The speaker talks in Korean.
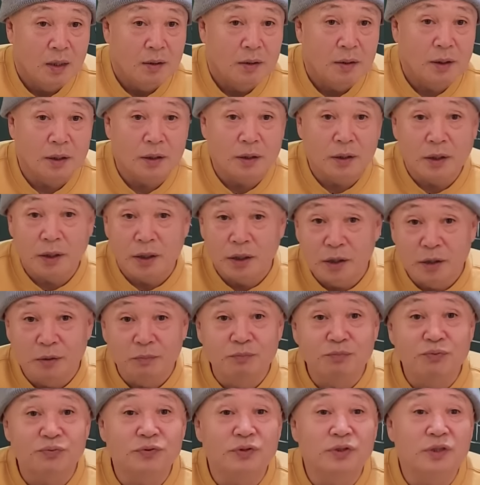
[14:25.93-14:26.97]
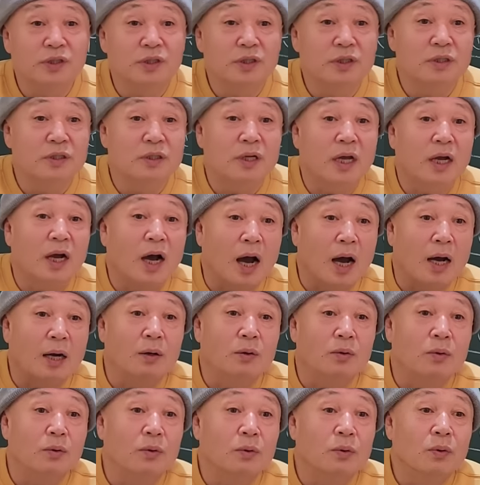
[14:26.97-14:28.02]
내년에 이런 분위기를 내가
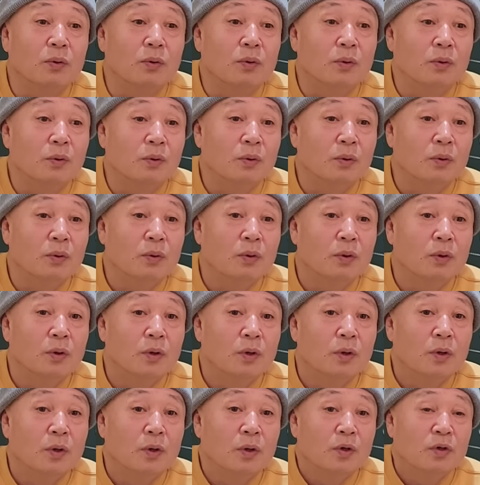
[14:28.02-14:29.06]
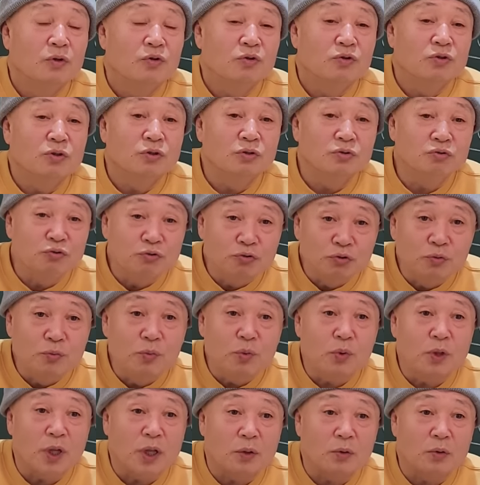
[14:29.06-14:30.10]
알고 그
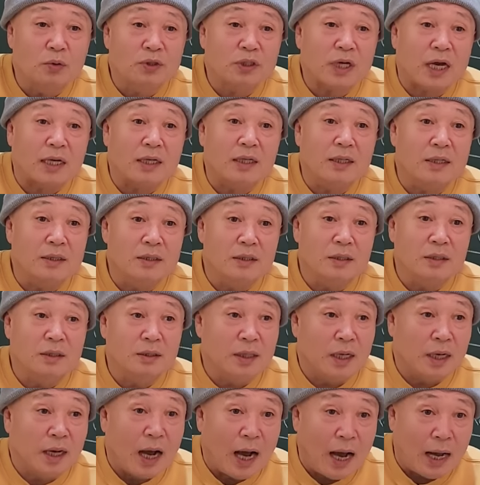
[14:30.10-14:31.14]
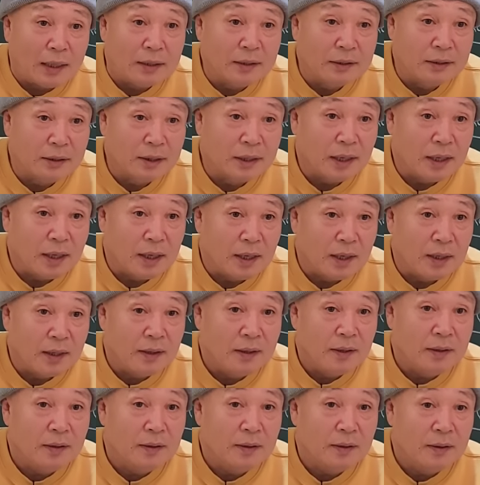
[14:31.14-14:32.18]
누구보다도 자기 인생을 내가 아는 거야.
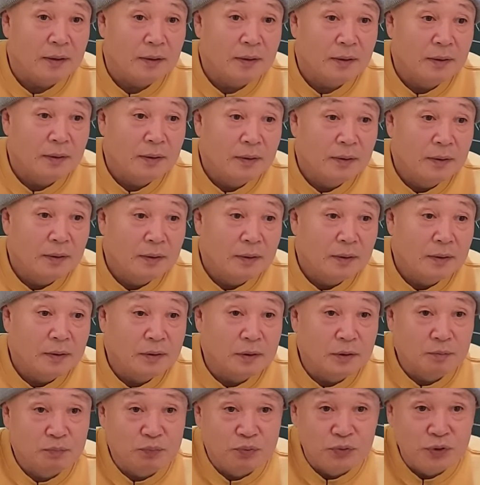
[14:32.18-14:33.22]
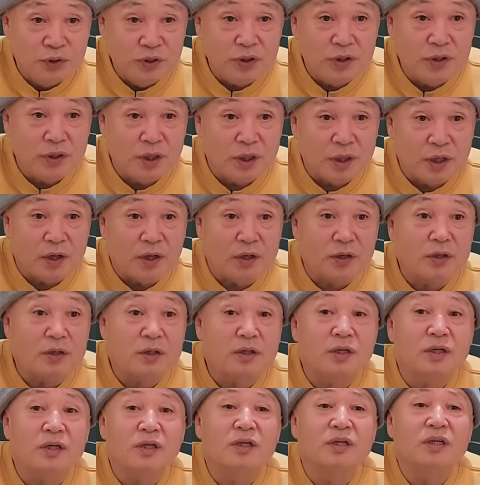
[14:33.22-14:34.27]
그럼 그 분위기에
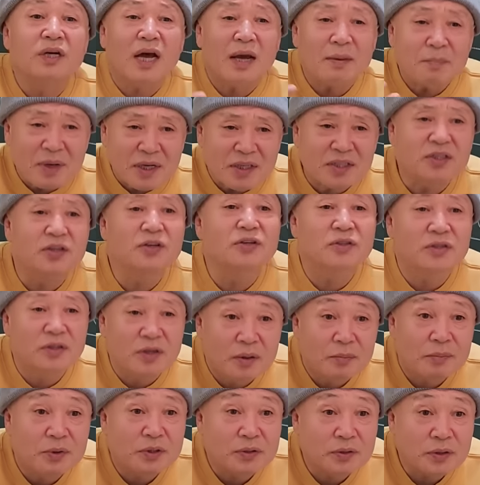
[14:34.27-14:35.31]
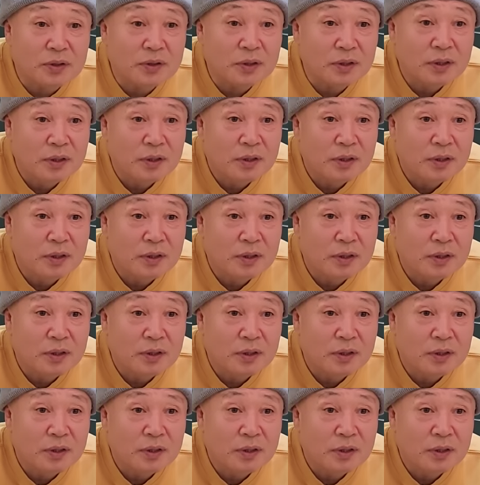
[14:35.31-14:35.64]
그나마 적응하면서